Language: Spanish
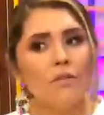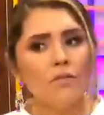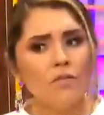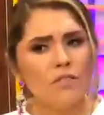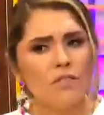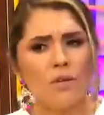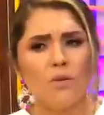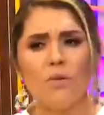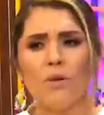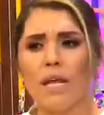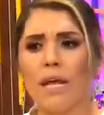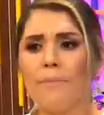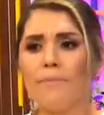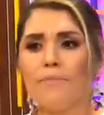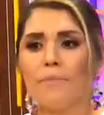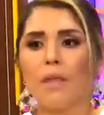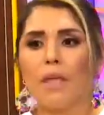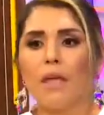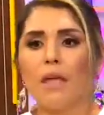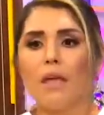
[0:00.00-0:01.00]
Yo estoy
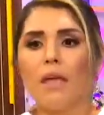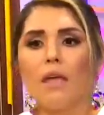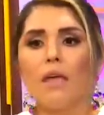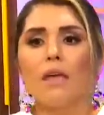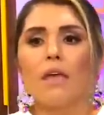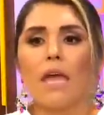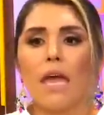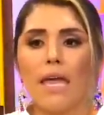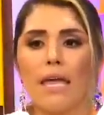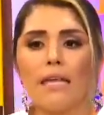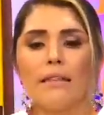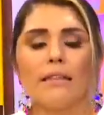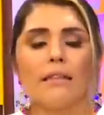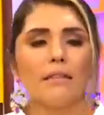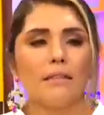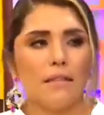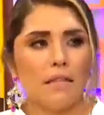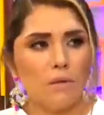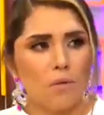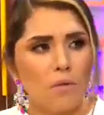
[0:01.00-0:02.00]
segura que ella
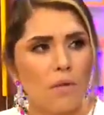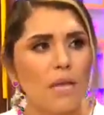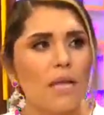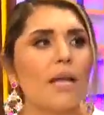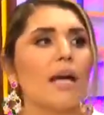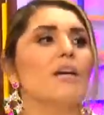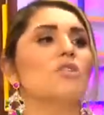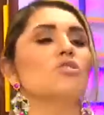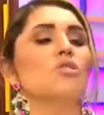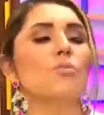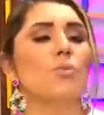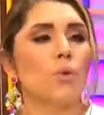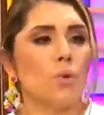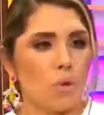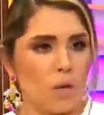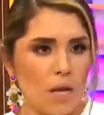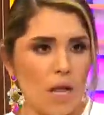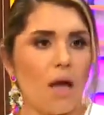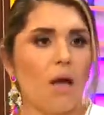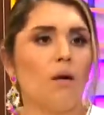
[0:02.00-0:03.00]
tiene un descanso
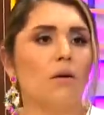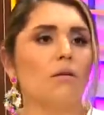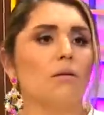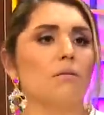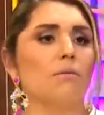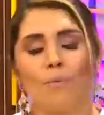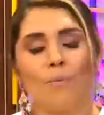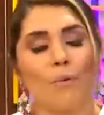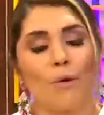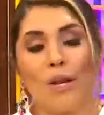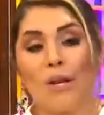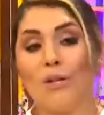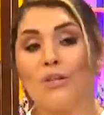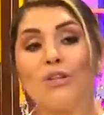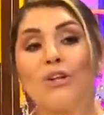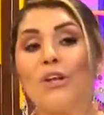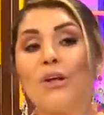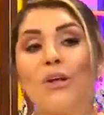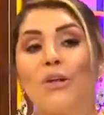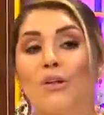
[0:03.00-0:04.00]
por un lado, por
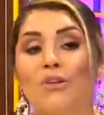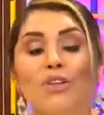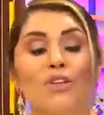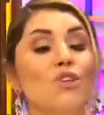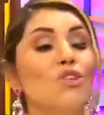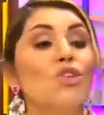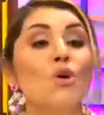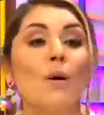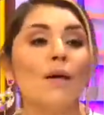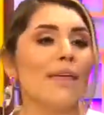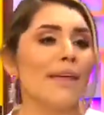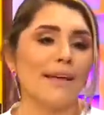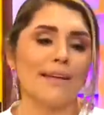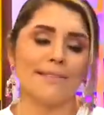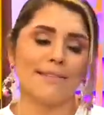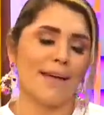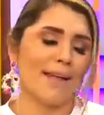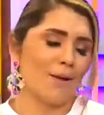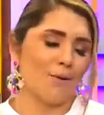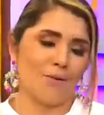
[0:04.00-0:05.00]
el otro lado de los niños no va a
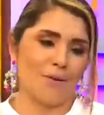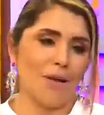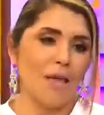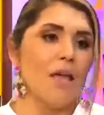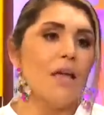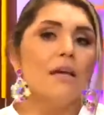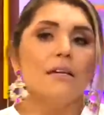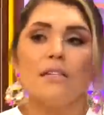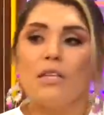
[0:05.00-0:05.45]
descansar aún.